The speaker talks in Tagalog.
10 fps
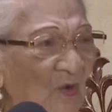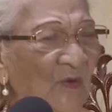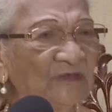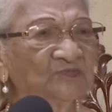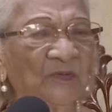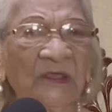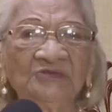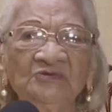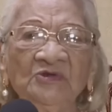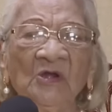Always
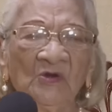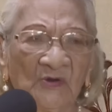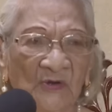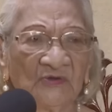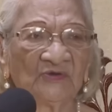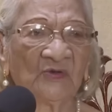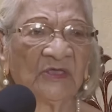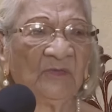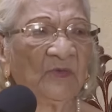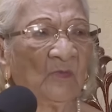pray to the Lord to
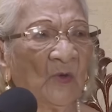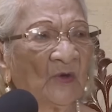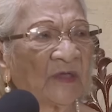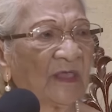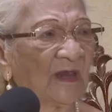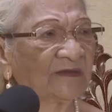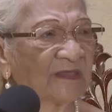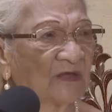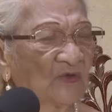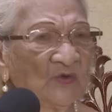give you more health
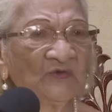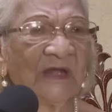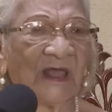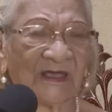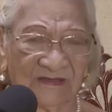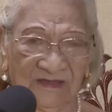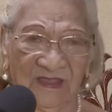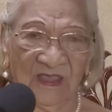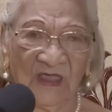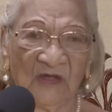and good luck
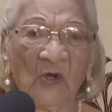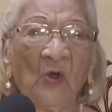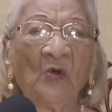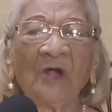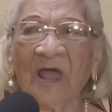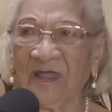and long